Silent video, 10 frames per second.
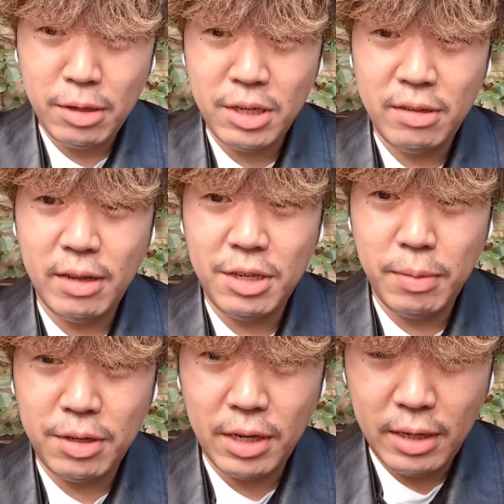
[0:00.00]
馬人生千
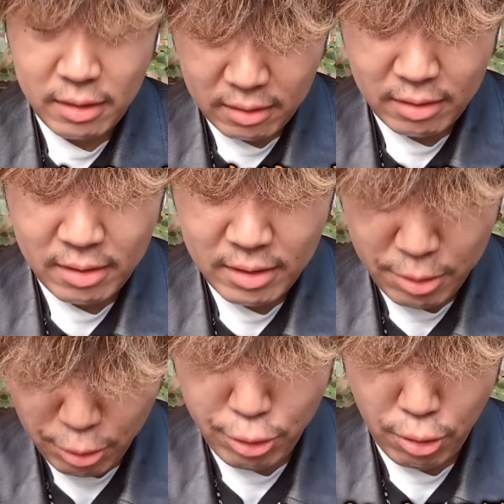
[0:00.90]
葉ちゃんです
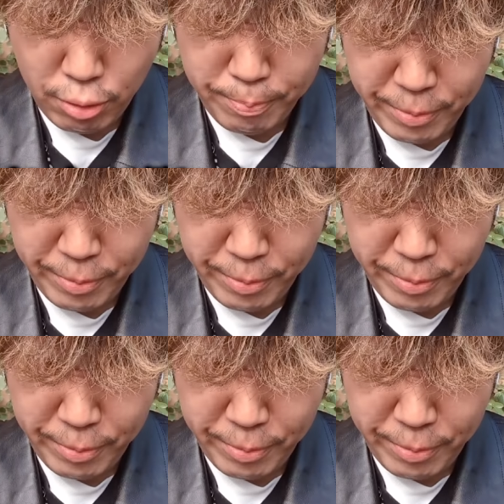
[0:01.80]
いよいよ